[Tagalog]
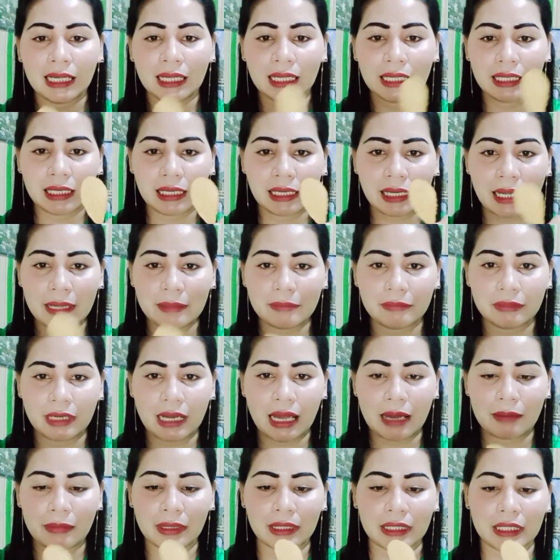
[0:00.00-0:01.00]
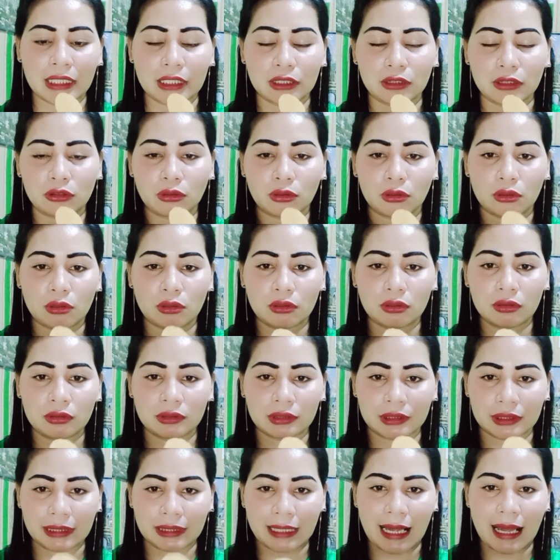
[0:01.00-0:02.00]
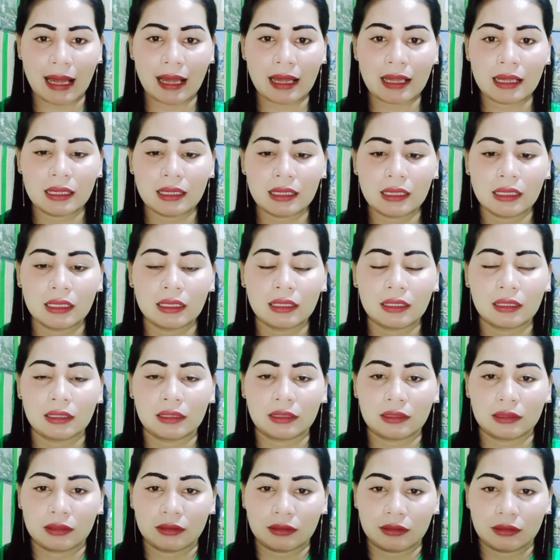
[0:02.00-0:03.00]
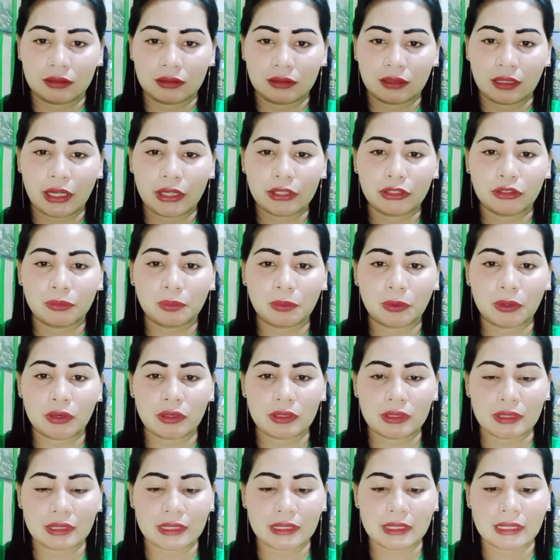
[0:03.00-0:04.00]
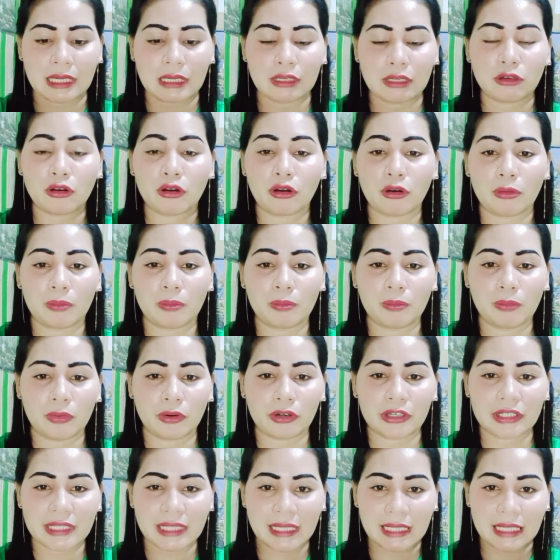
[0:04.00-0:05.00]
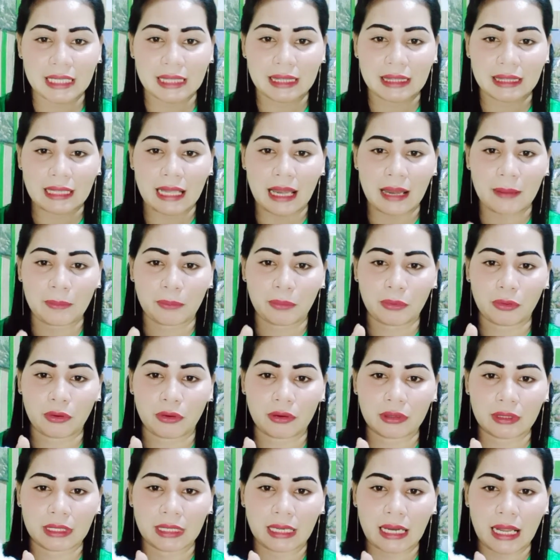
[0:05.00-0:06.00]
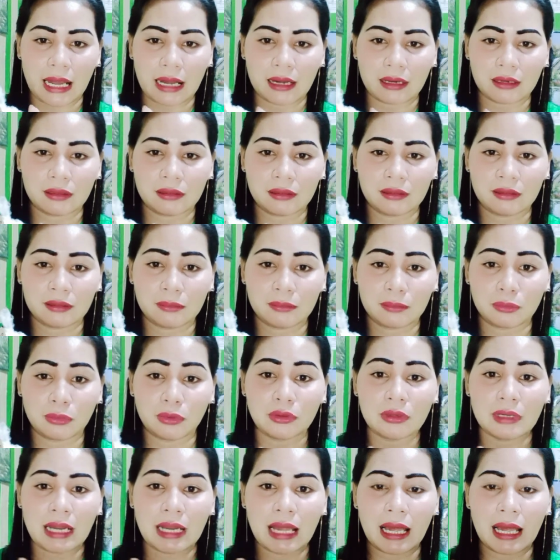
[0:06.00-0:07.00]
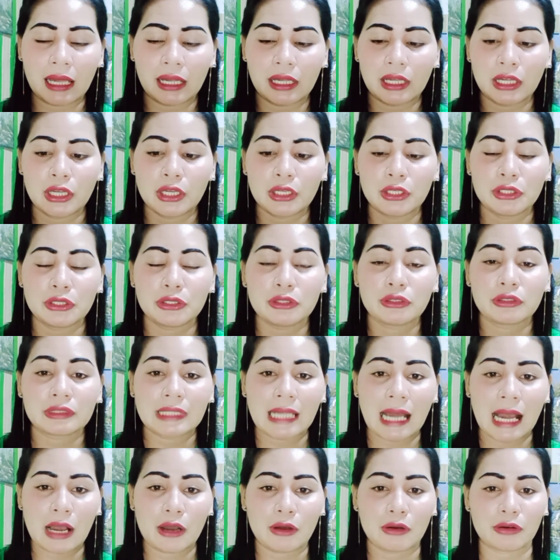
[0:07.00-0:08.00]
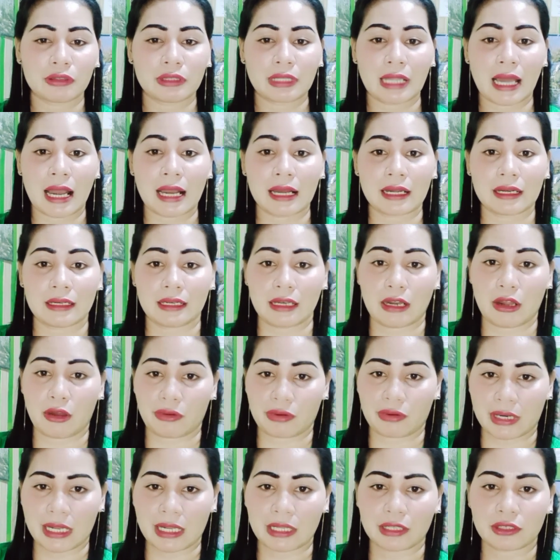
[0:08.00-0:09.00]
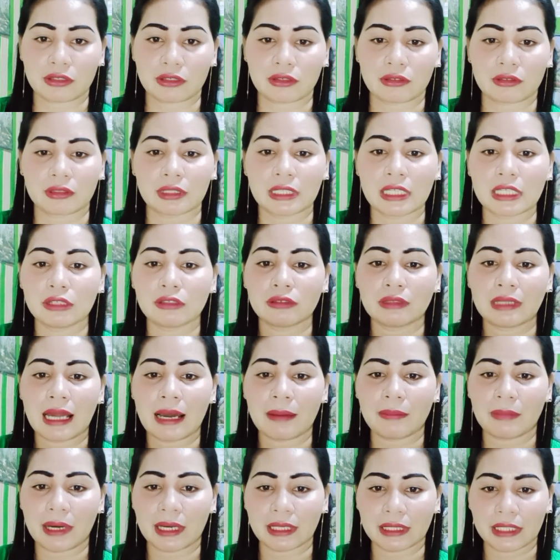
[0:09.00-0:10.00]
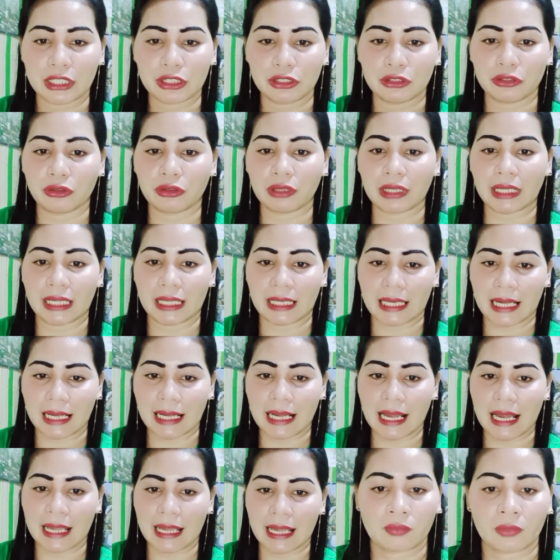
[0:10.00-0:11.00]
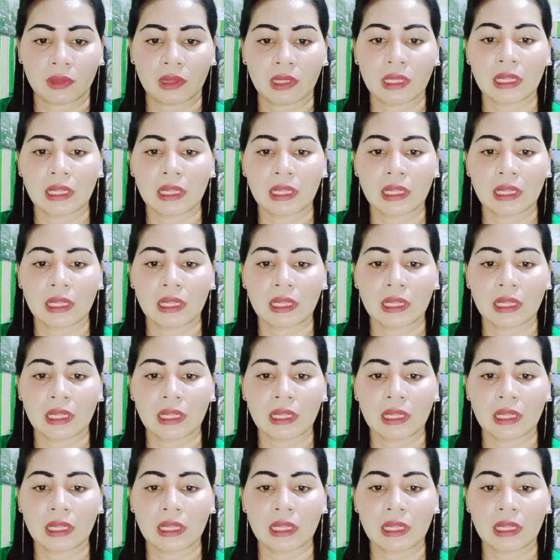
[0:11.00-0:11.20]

Ilagay mo lamang ito sa ano po, sa loob or sa gitna po ng bulak yung dahon ng laurel. So dito lamang ninyo ilagay.